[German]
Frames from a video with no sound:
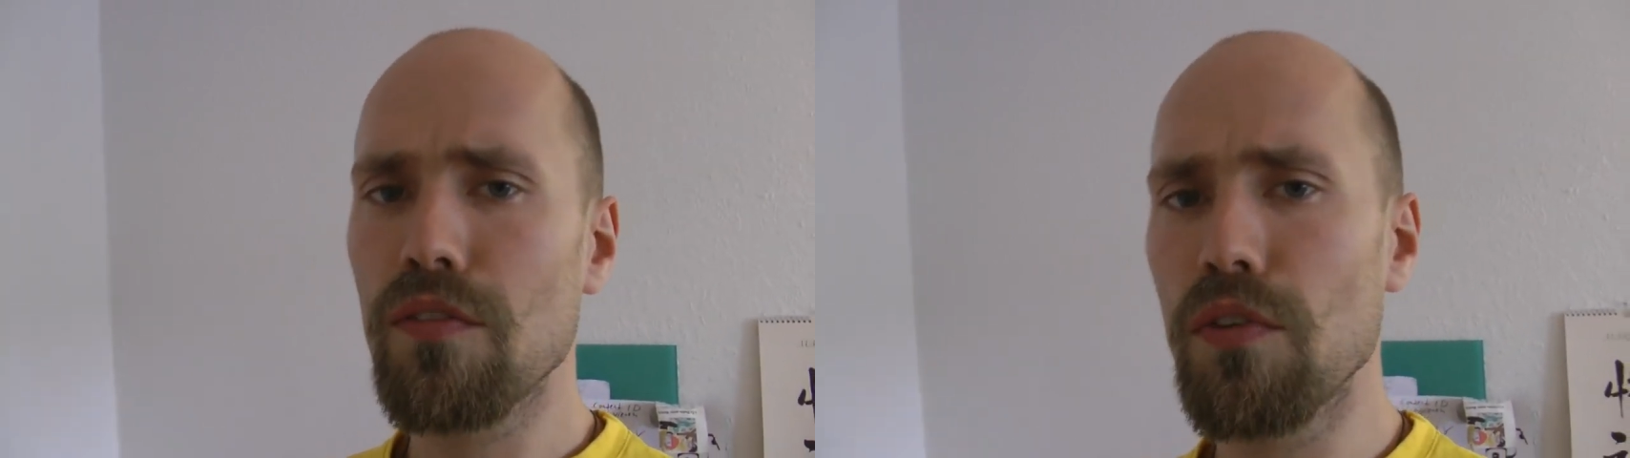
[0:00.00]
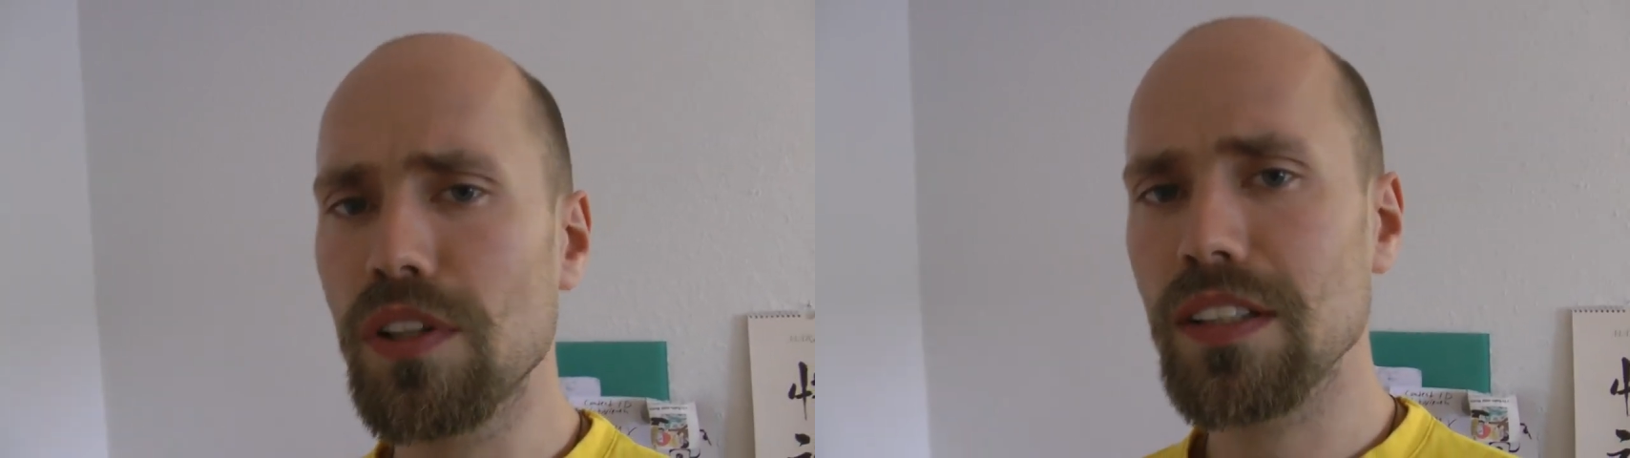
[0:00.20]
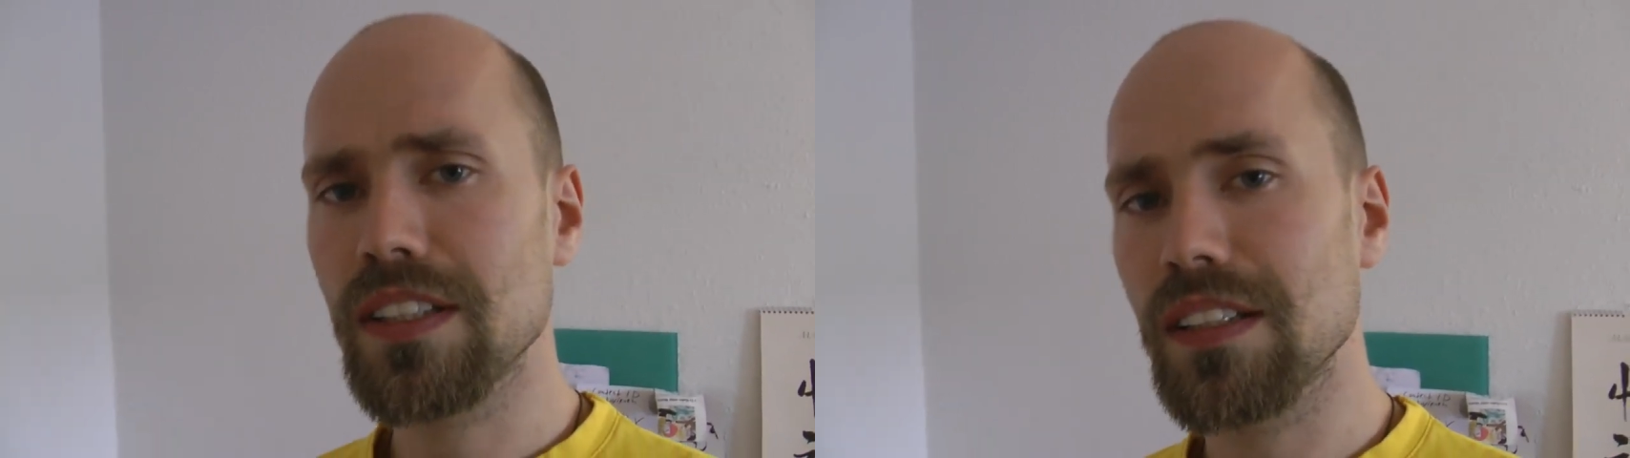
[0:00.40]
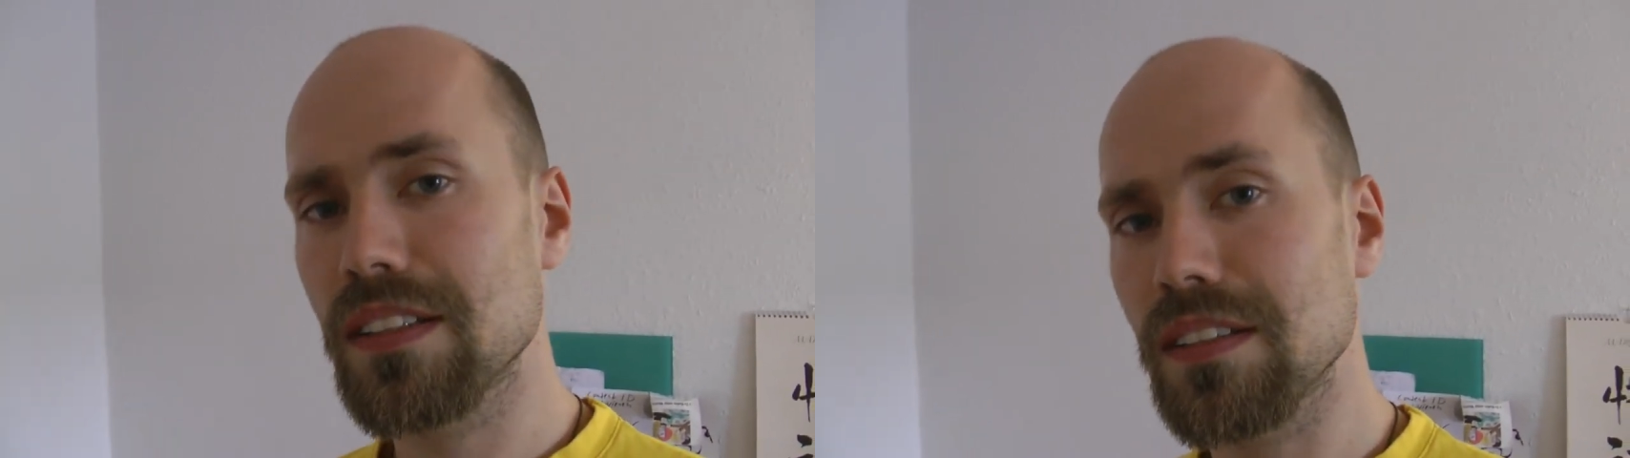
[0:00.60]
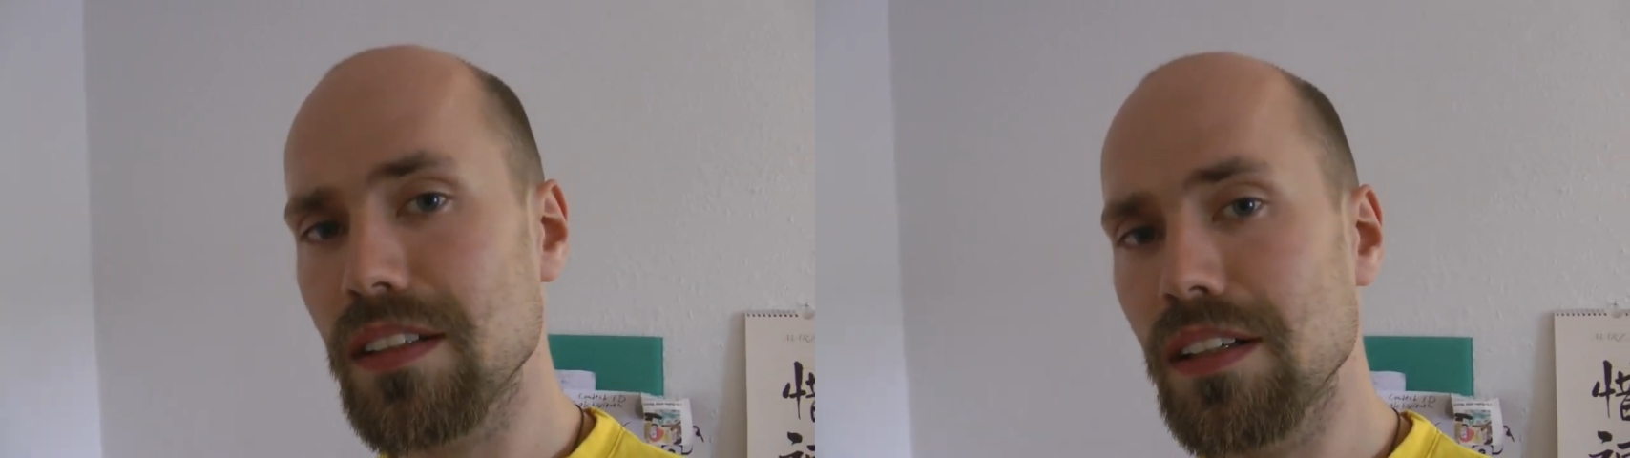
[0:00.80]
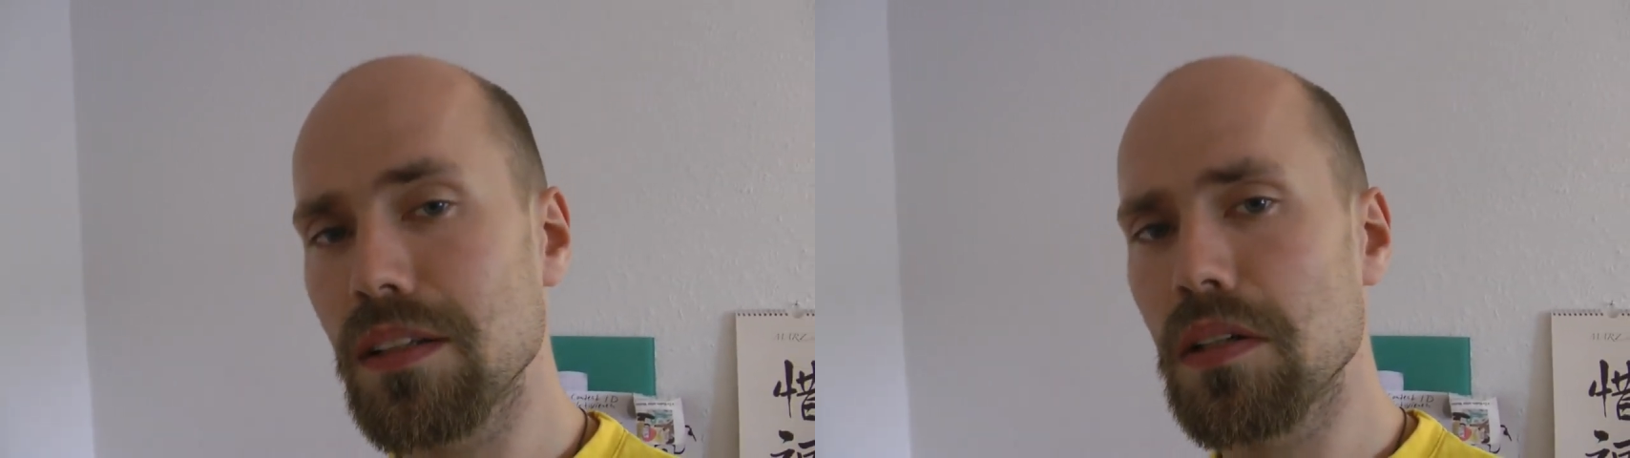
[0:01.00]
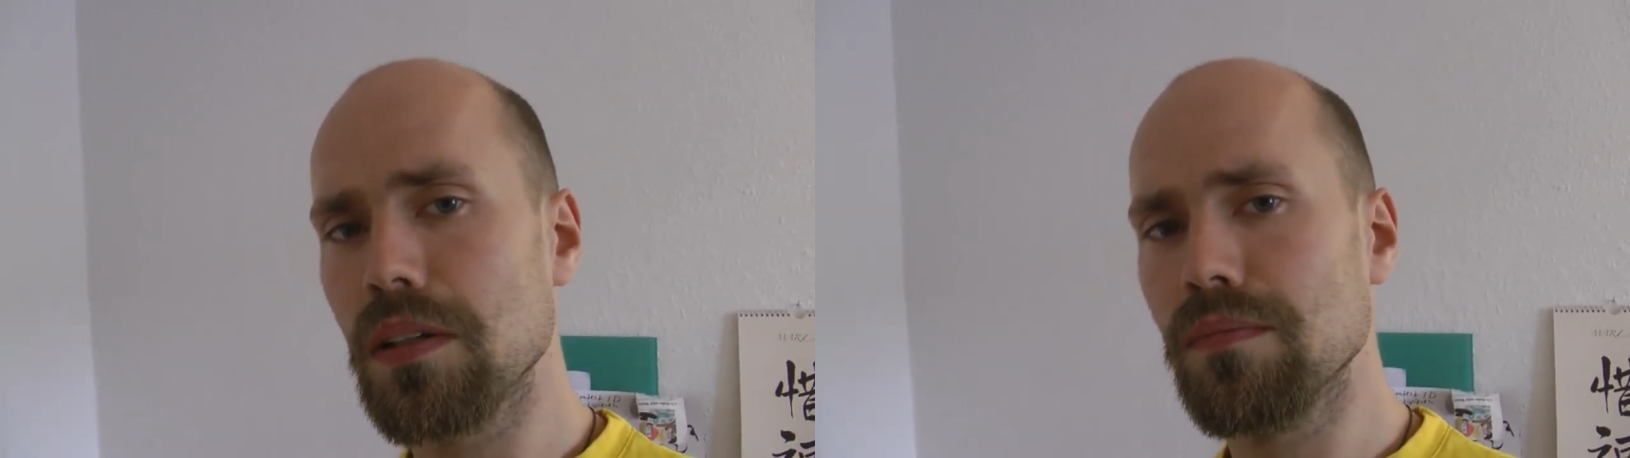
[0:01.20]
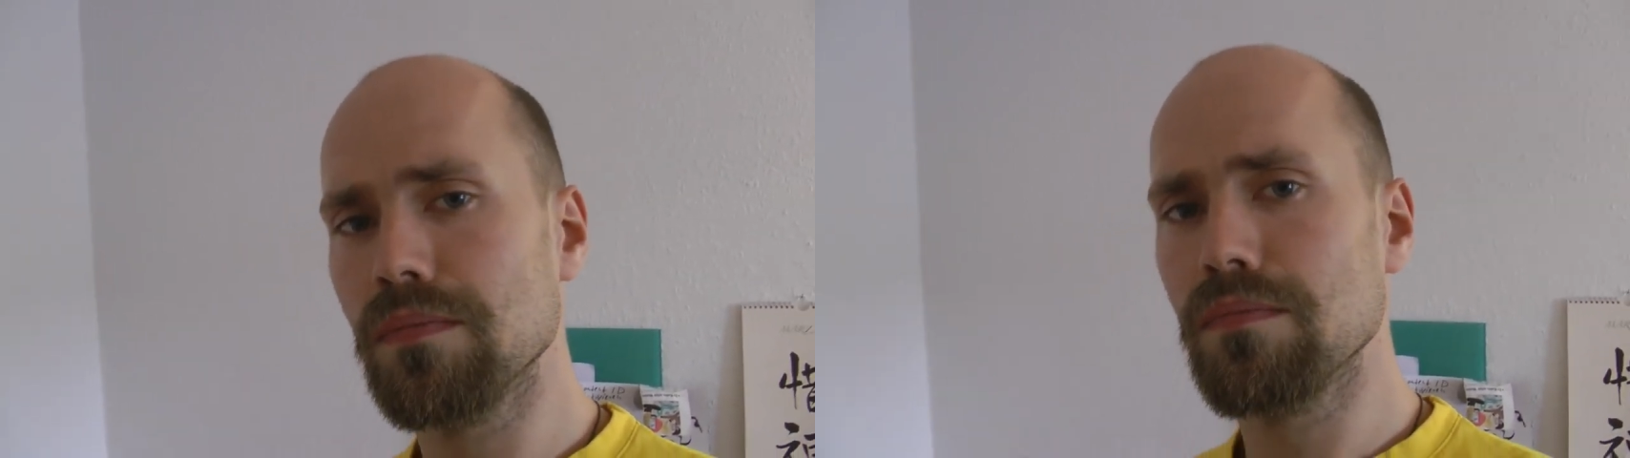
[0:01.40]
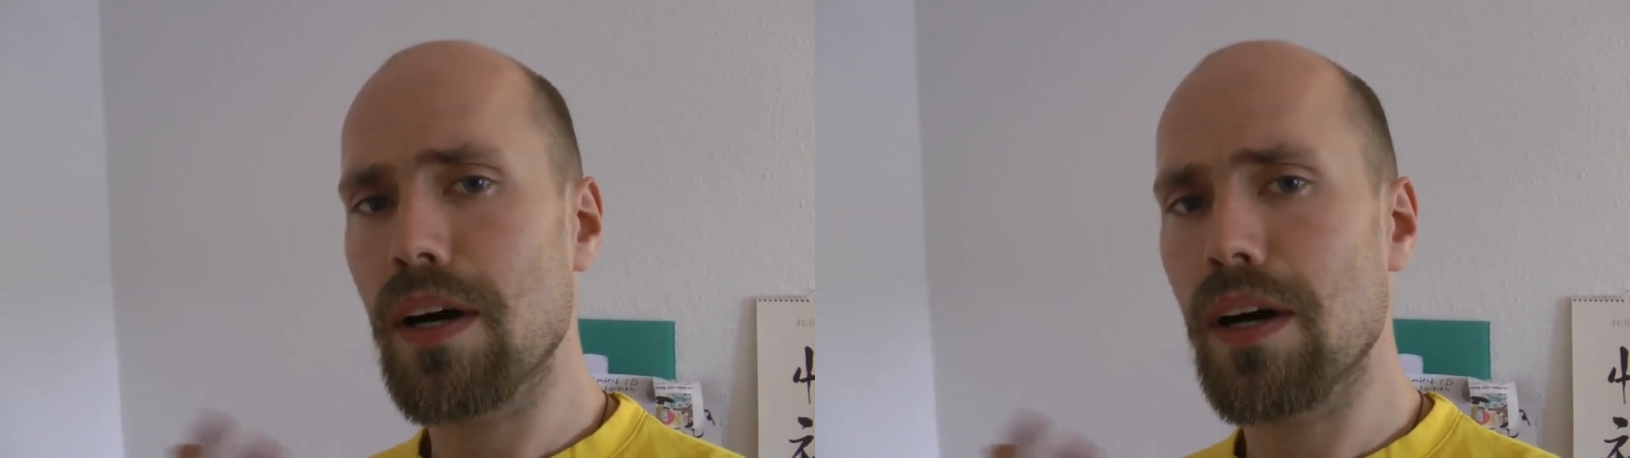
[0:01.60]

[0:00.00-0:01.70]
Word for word: wird das jetzt ähm,